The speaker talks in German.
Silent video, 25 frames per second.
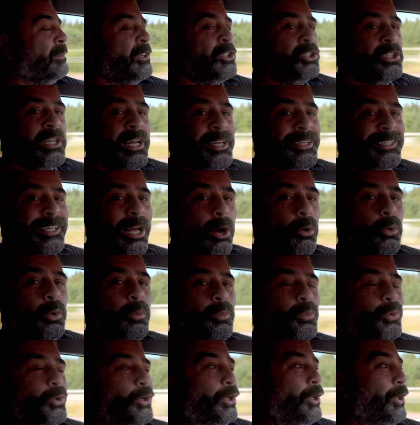wahrscheinlich auch
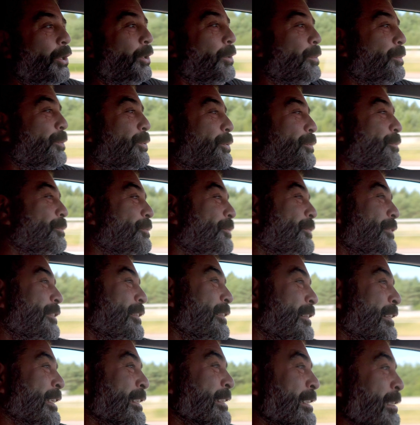im Urlaub,
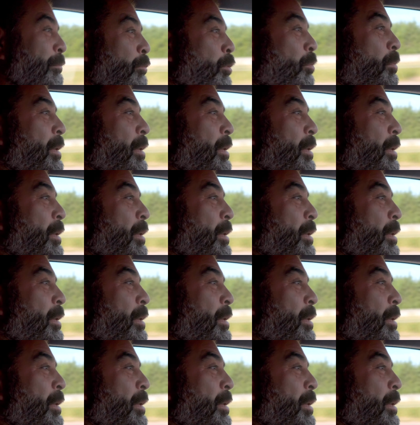dass er mir